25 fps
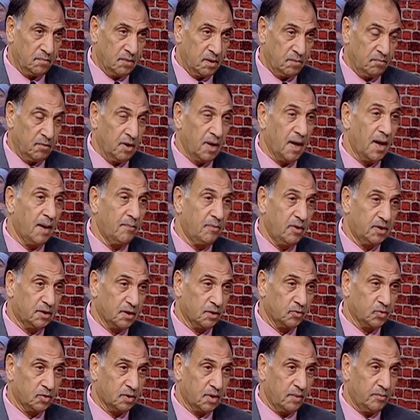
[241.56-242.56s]
من قبل
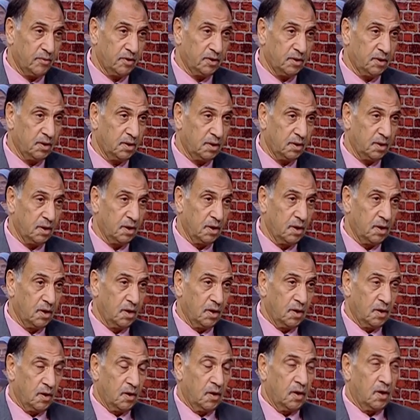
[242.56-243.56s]
83
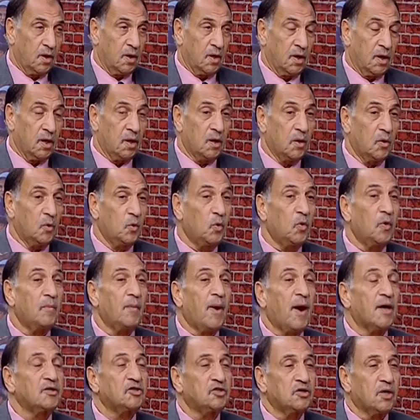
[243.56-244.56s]

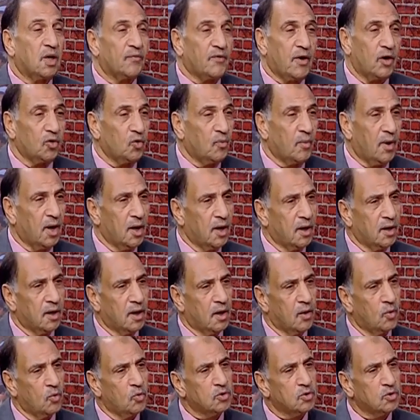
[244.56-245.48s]
وما حدش يعرف عنهم حاجه